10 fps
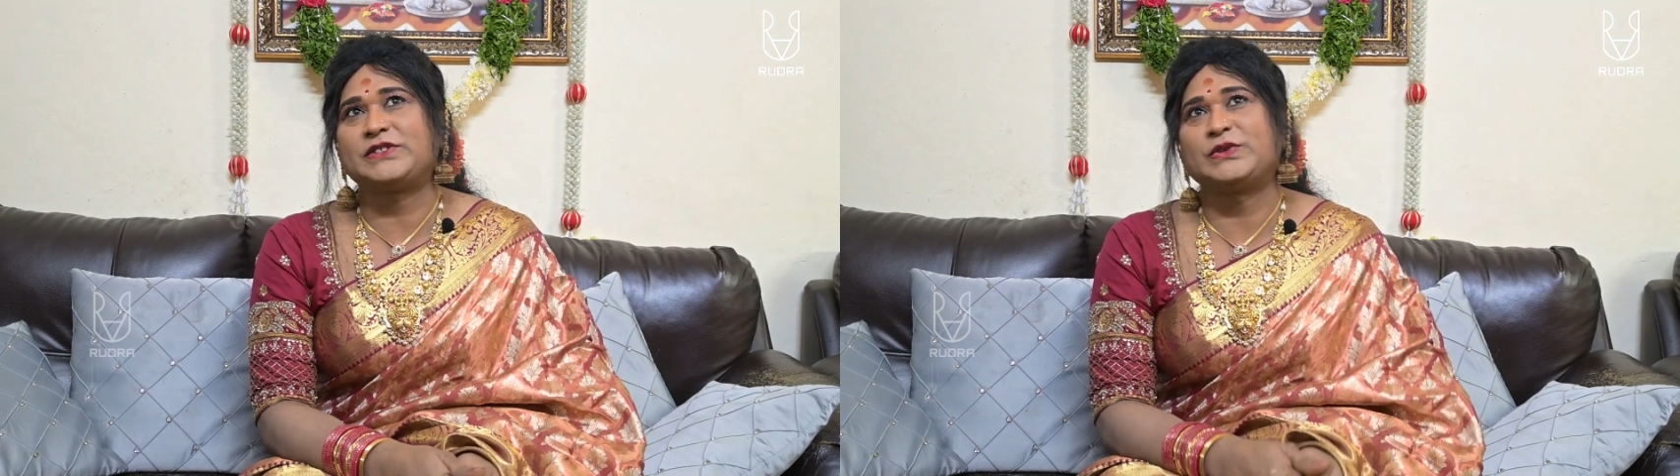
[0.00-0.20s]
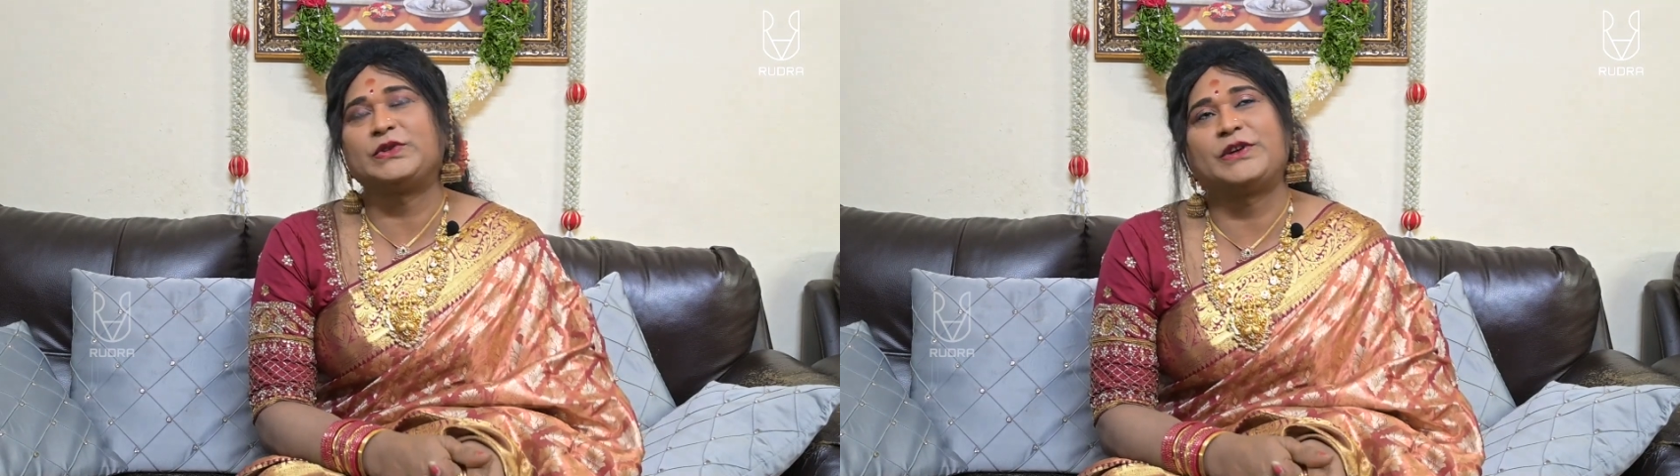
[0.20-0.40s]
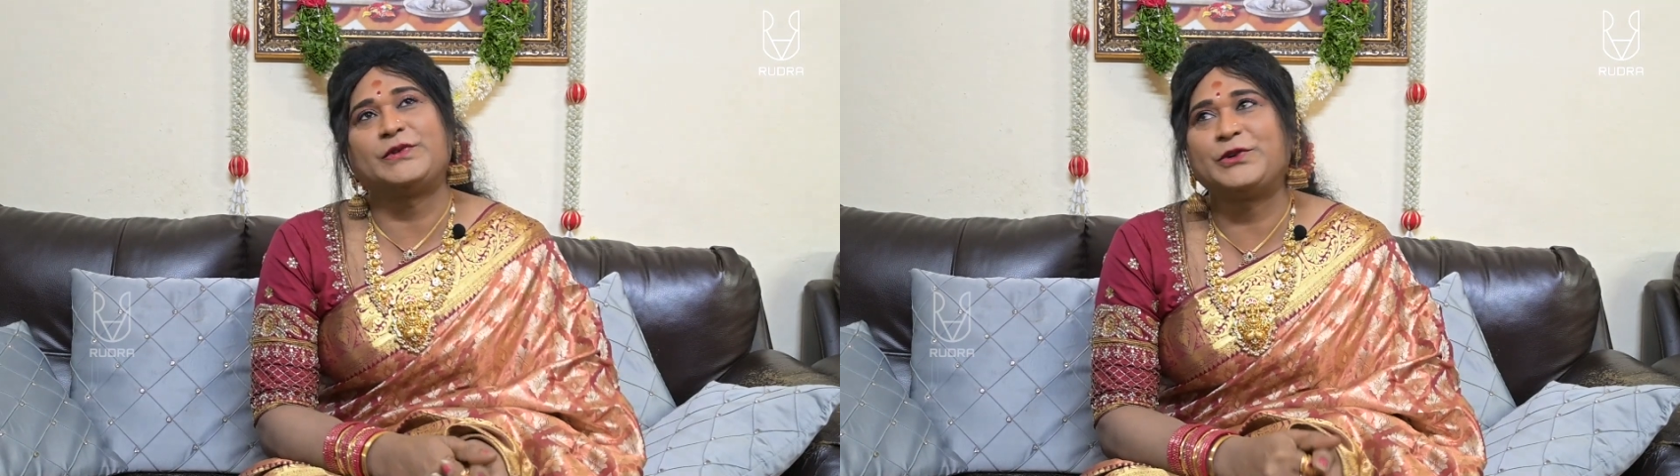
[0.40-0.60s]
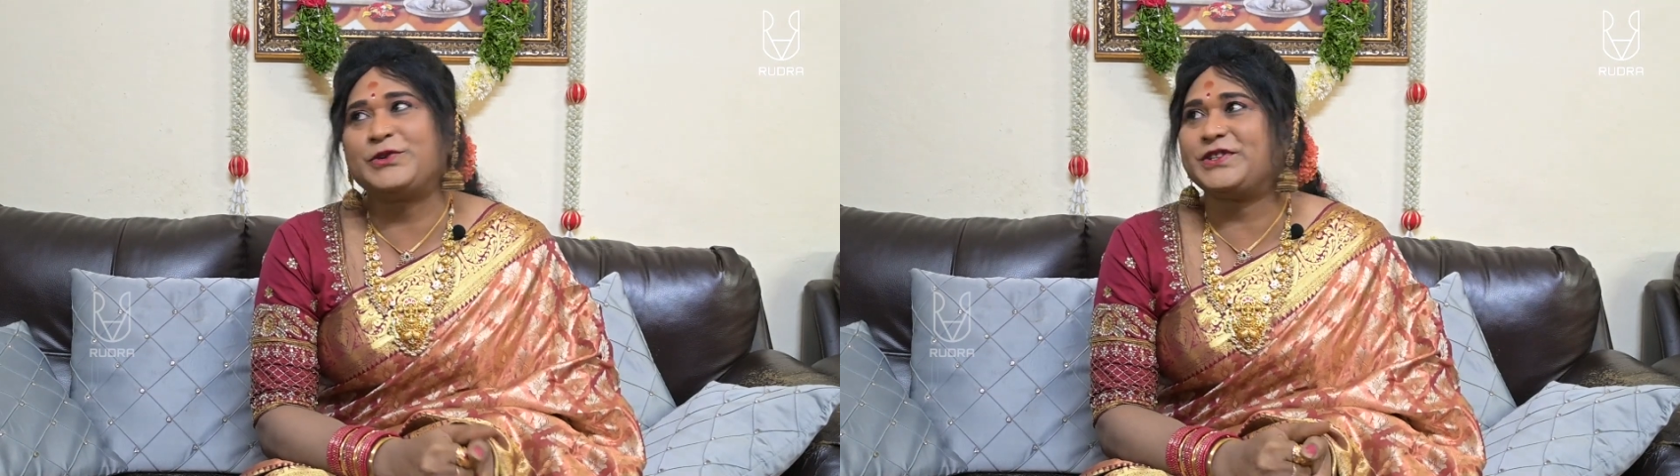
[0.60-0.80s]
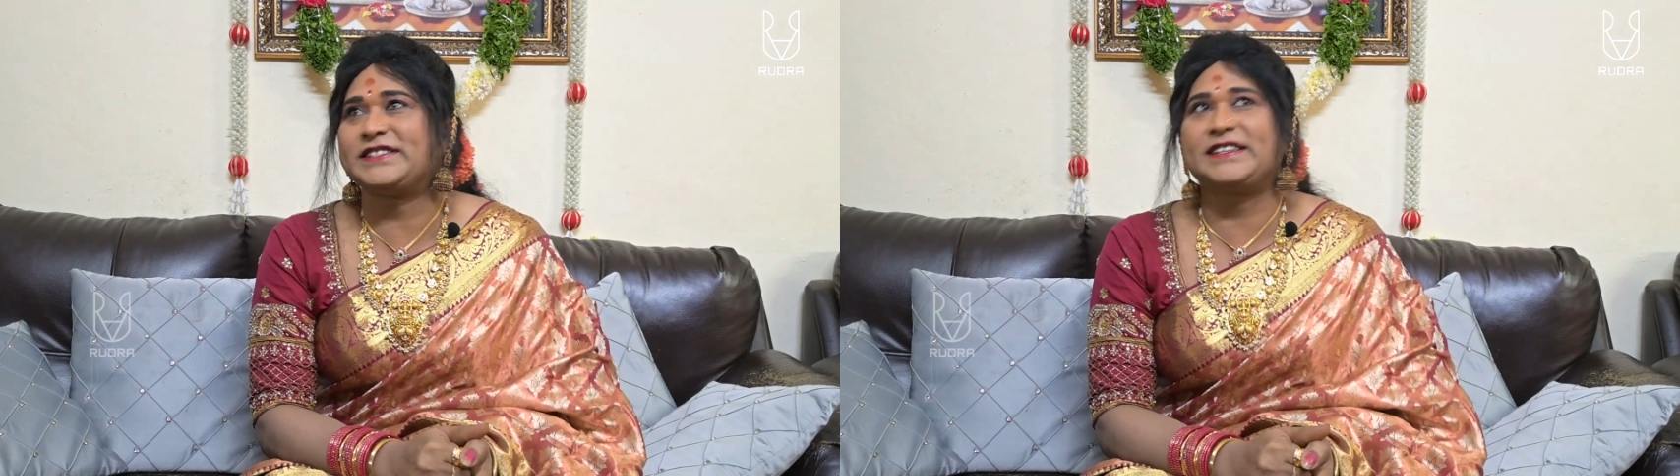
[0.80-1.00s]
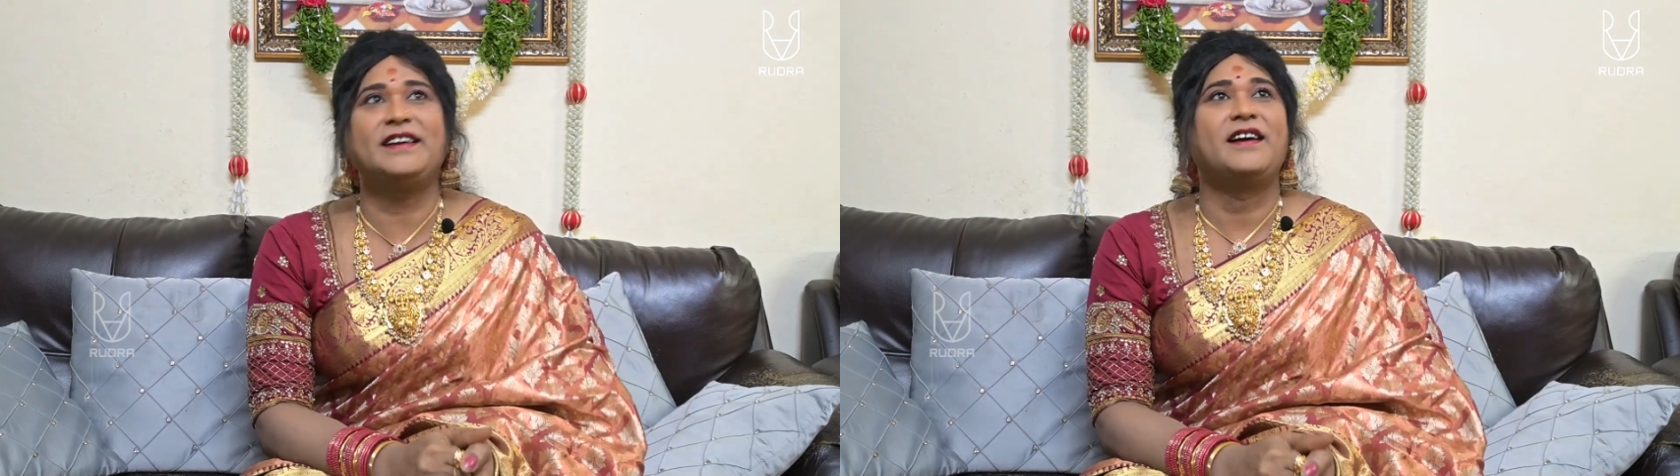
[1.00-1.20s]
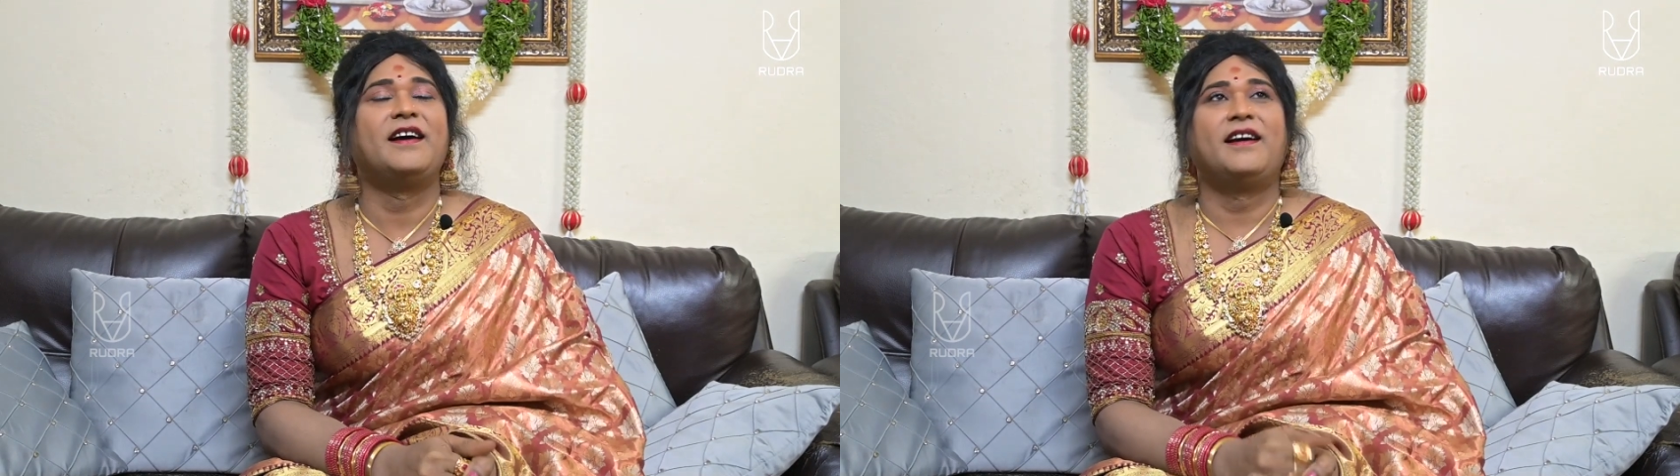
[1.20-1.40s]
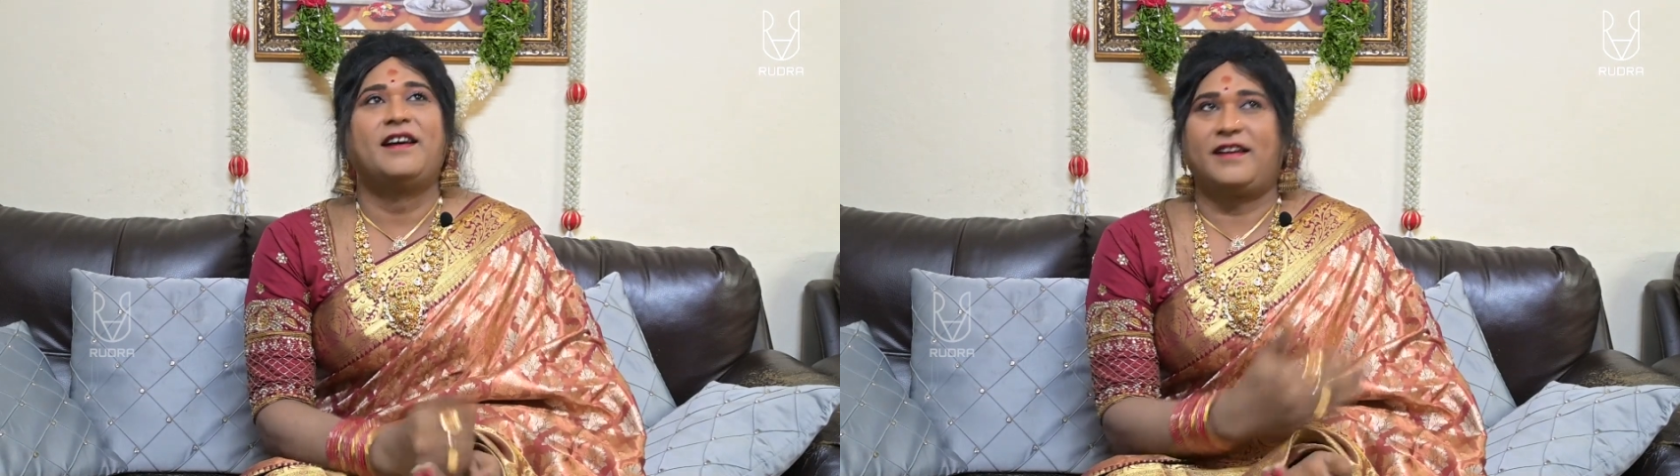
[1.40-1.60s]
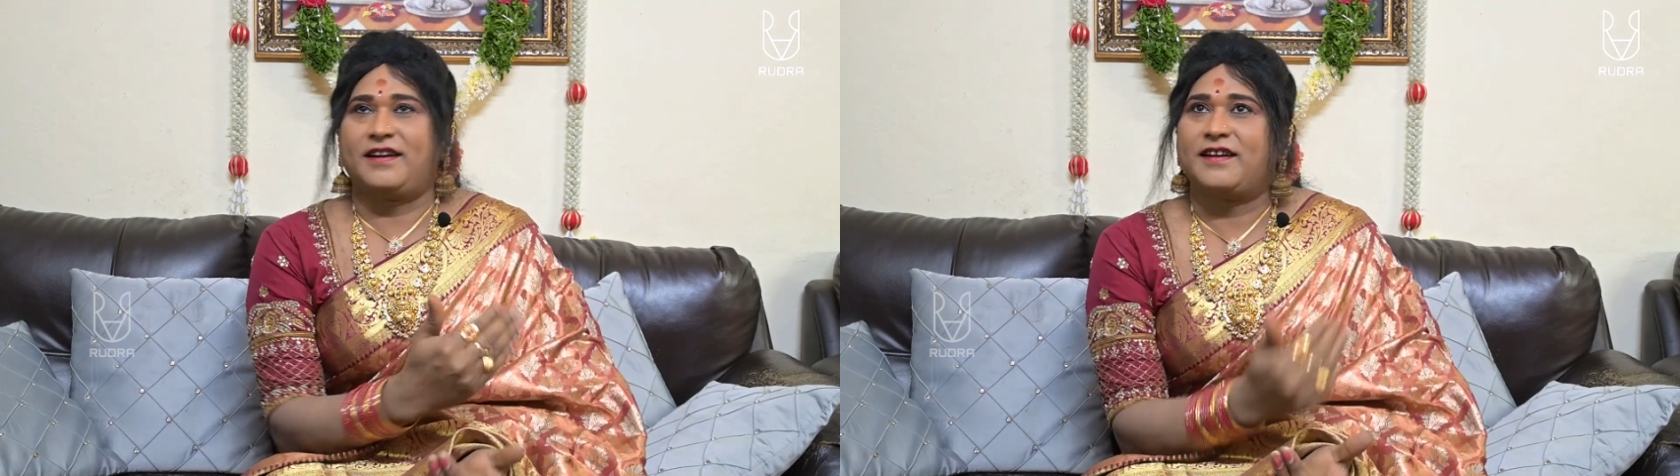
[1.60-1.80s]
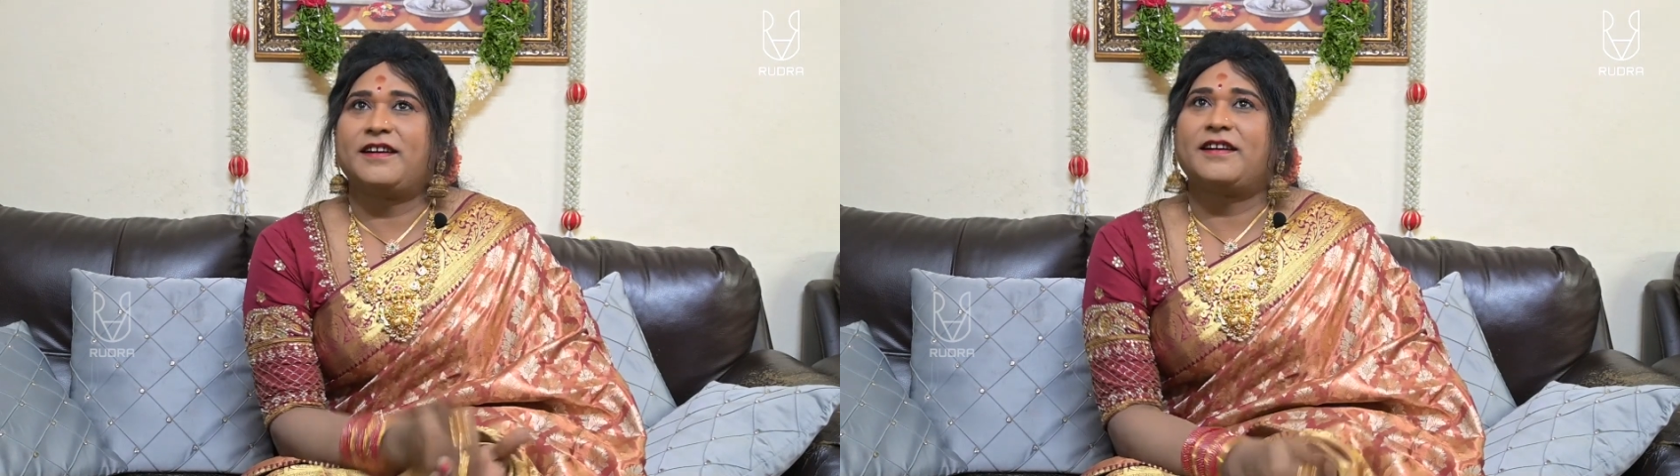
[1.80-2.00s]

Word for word: సొంత ఊరు వచ్చేసి ఇక్కడ